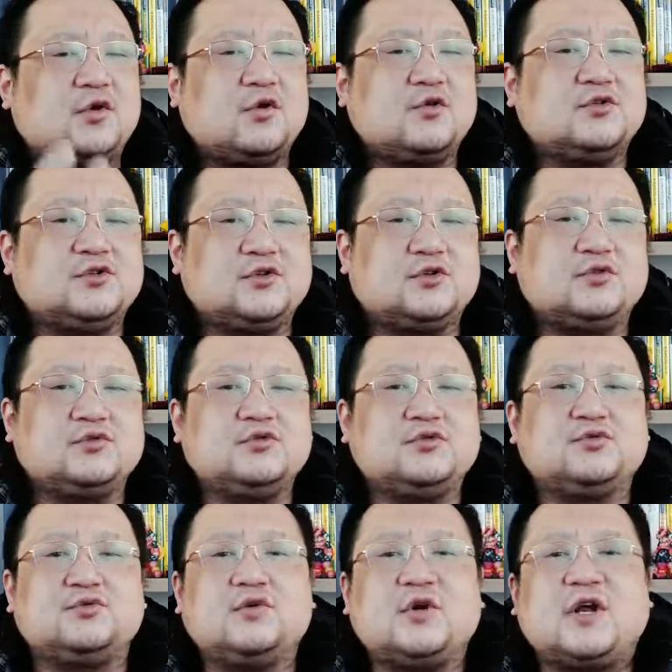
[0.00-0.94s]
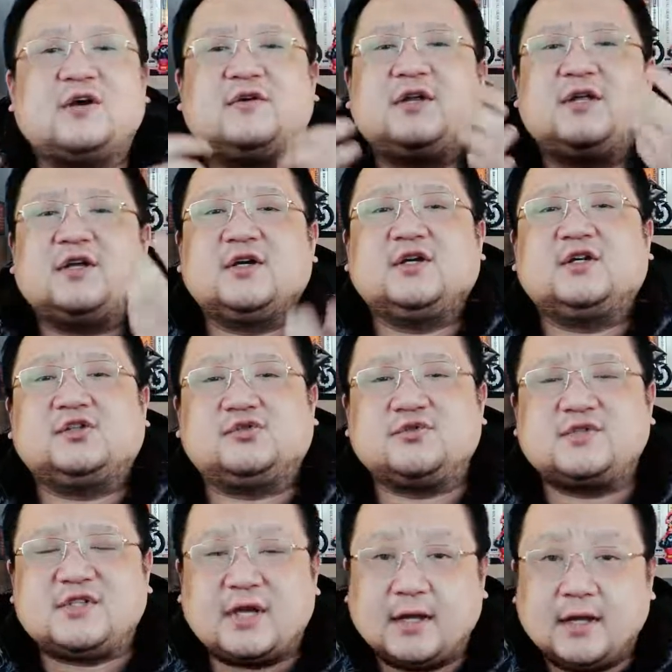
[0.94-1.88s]
控制公主，然后林克
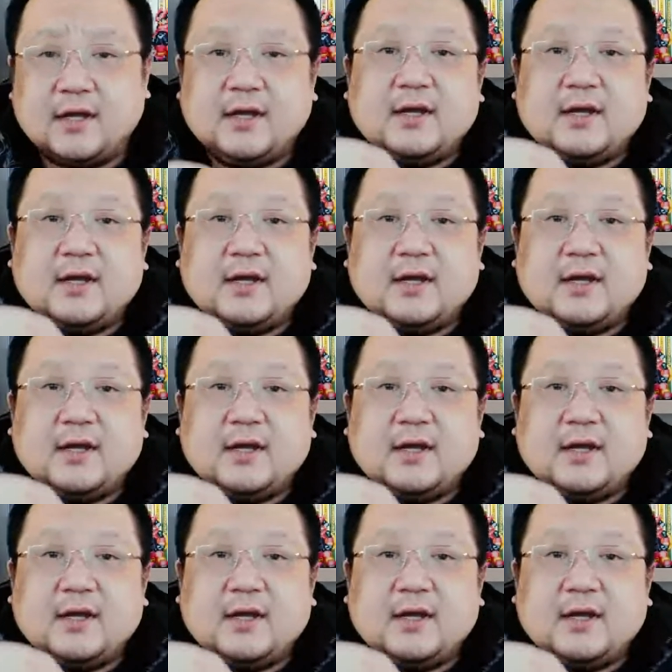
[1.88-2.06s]
出现，